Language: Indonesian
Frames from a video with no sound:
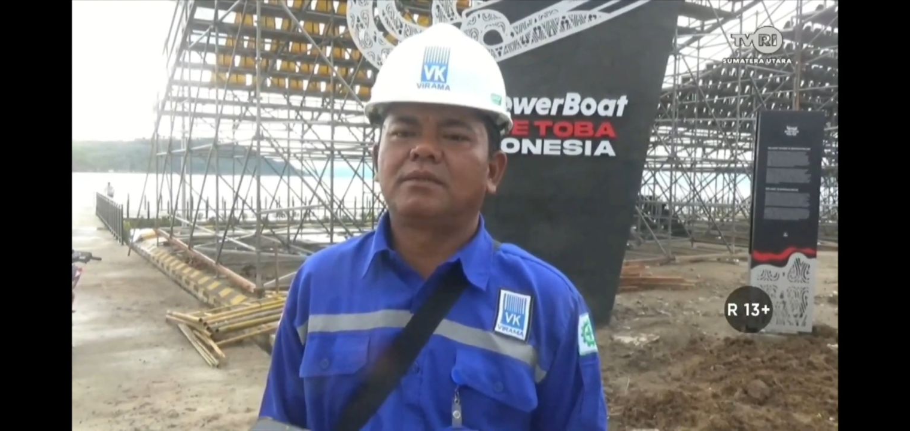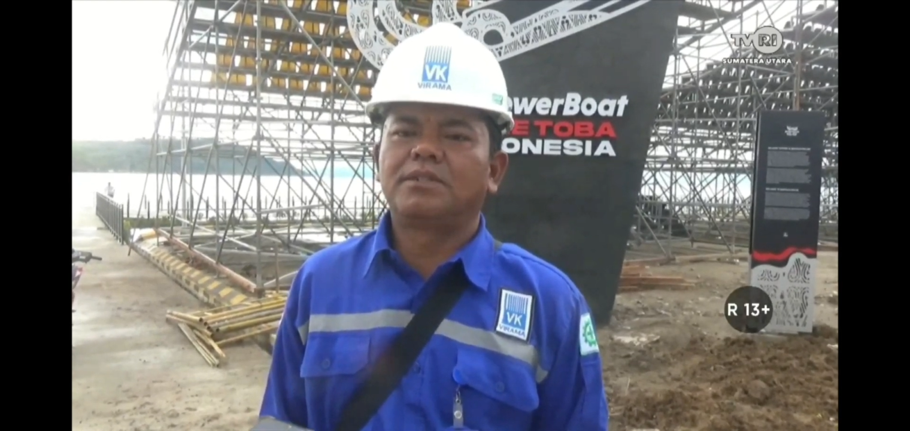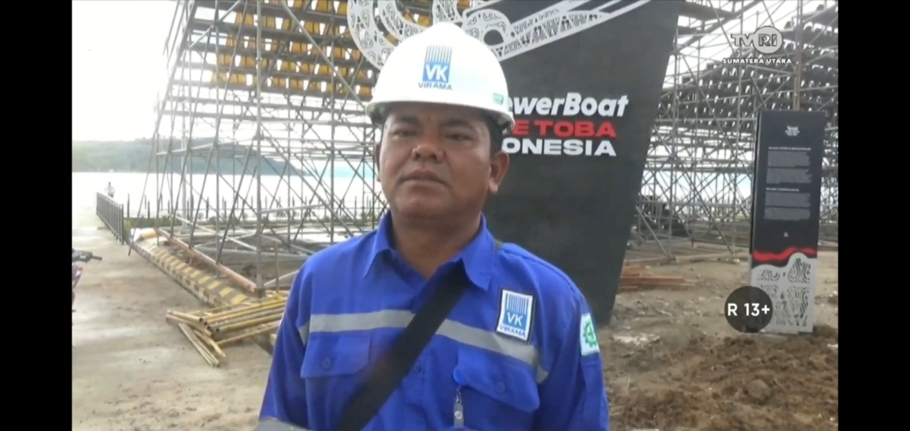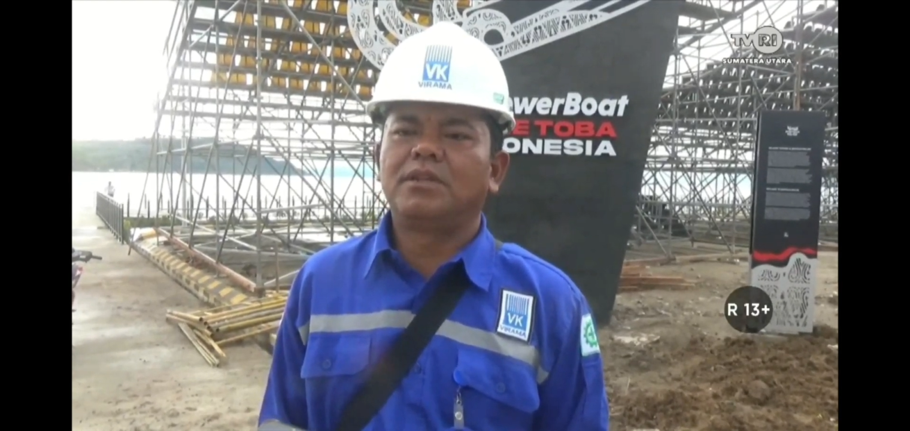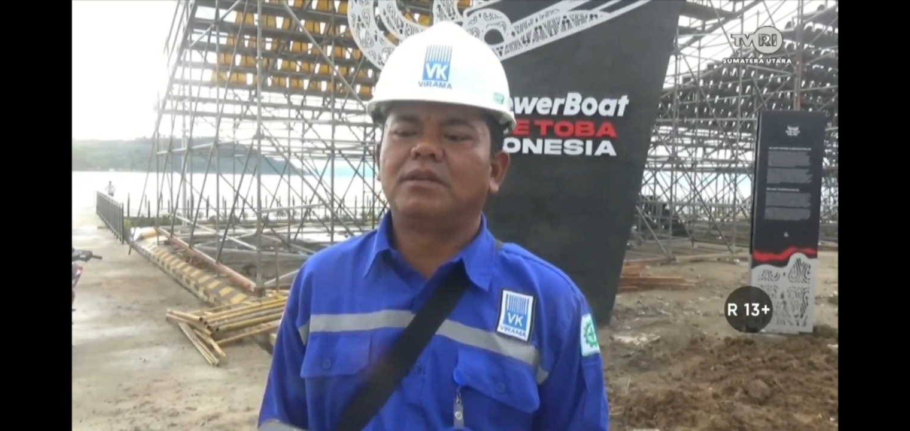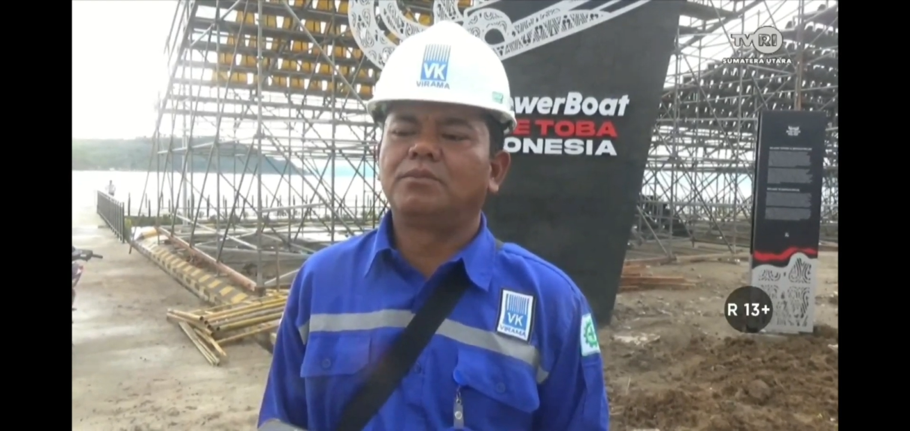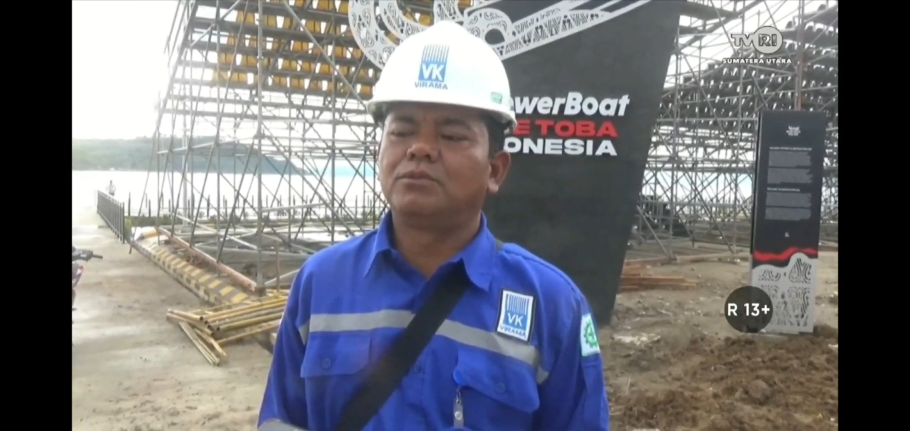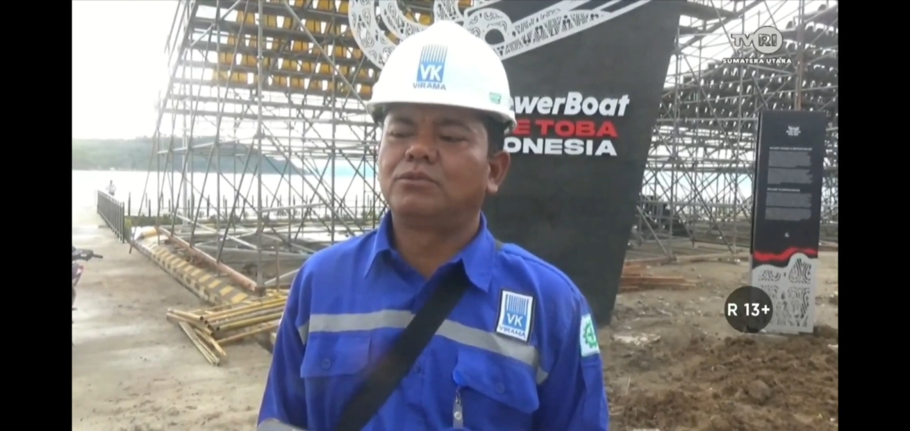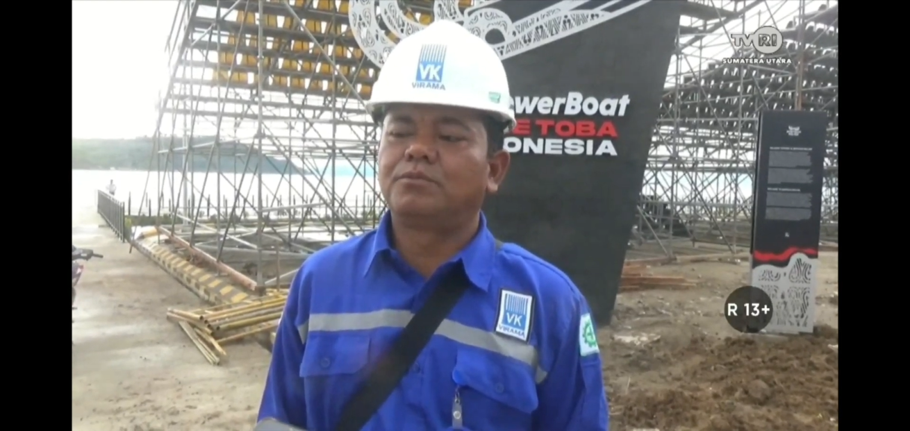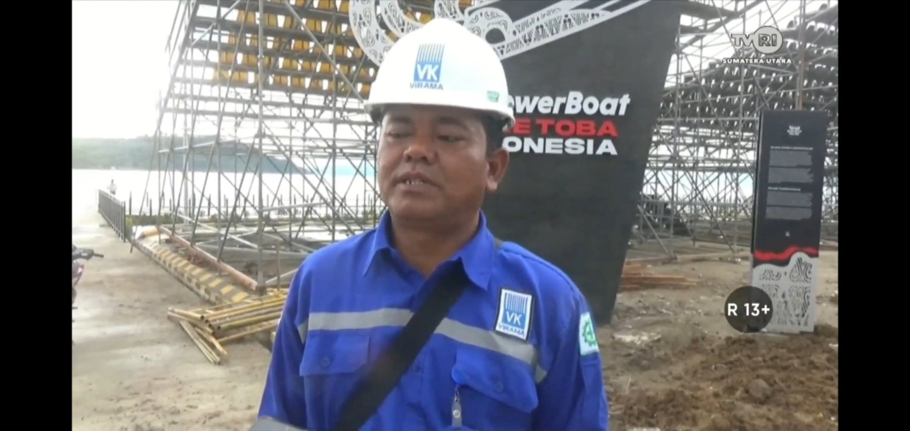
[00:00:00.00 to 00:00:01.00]
sampai
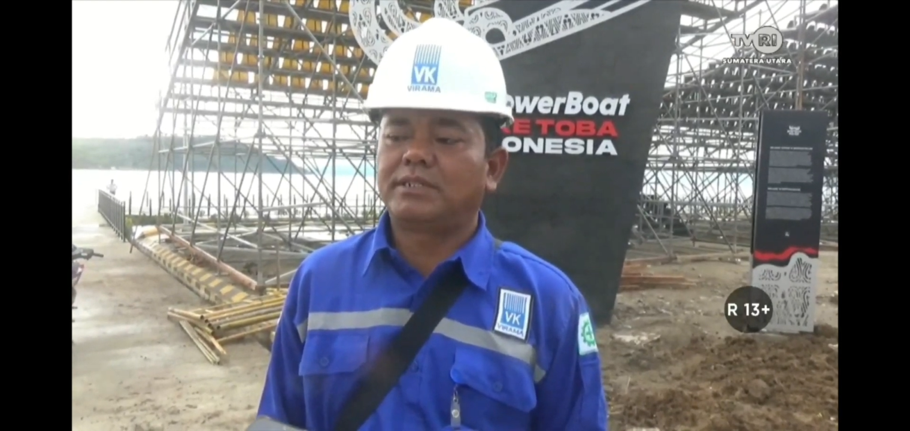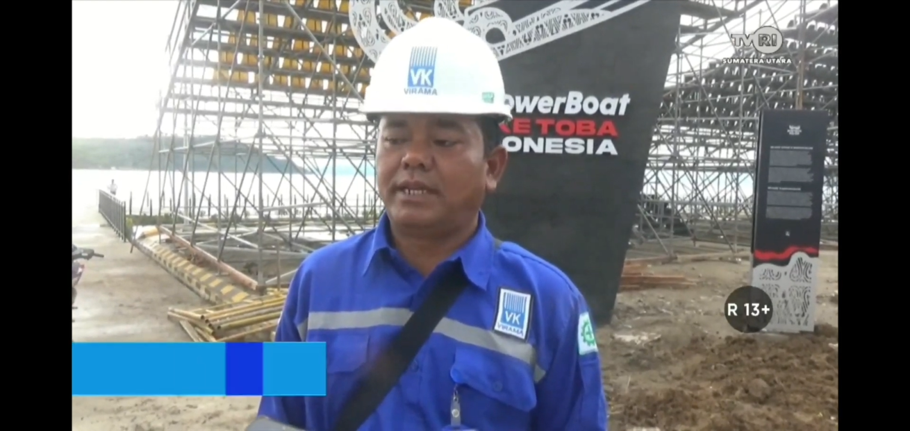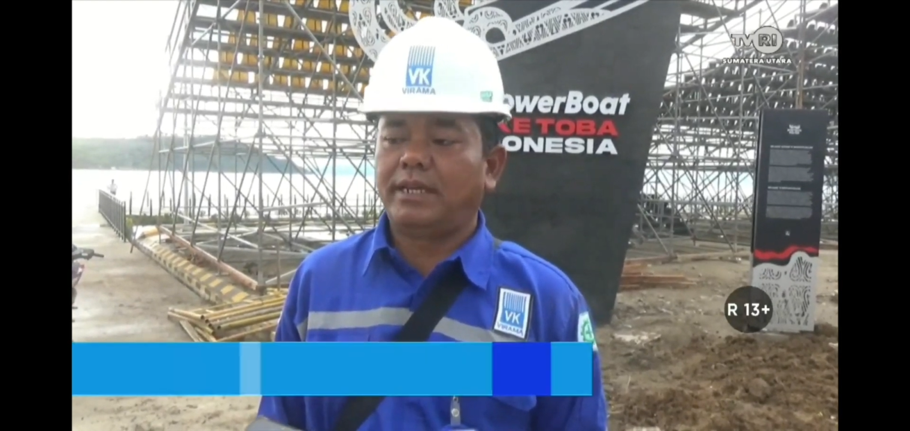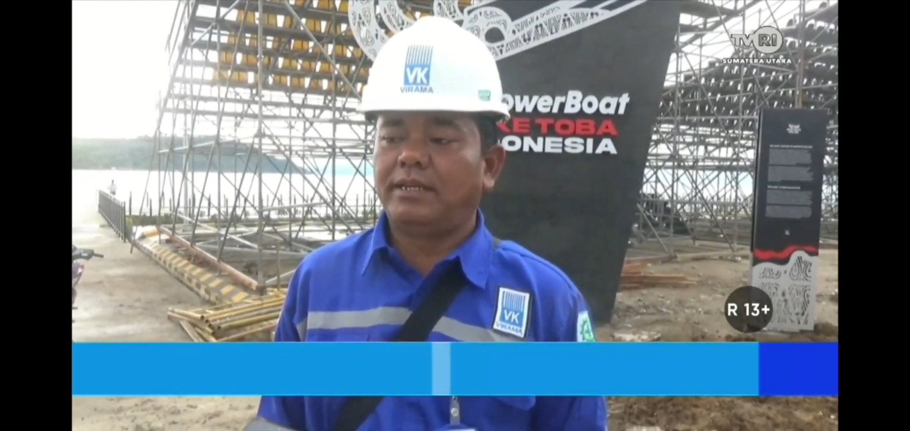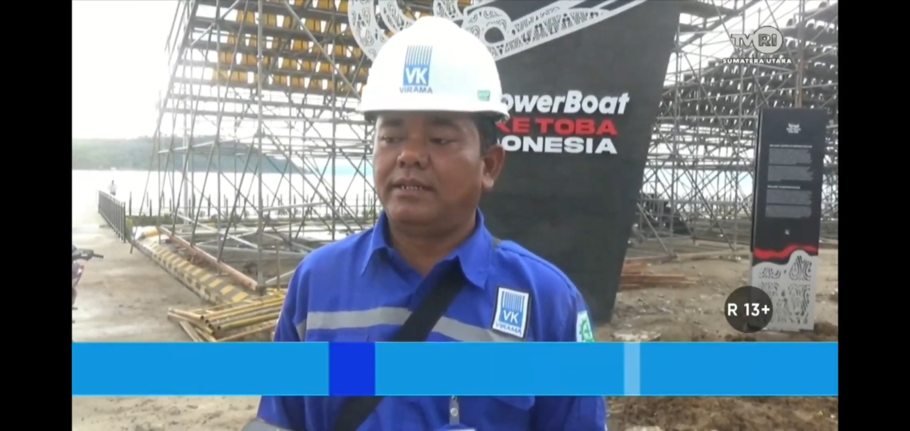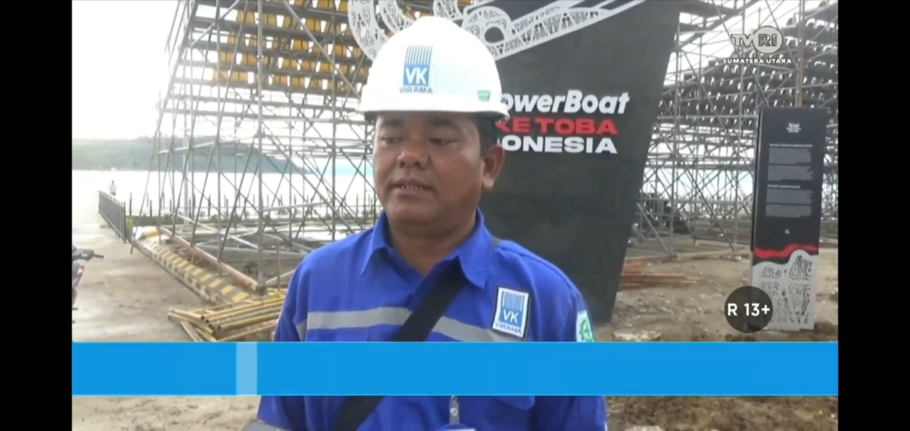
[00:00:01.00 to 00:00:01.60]
90 persen.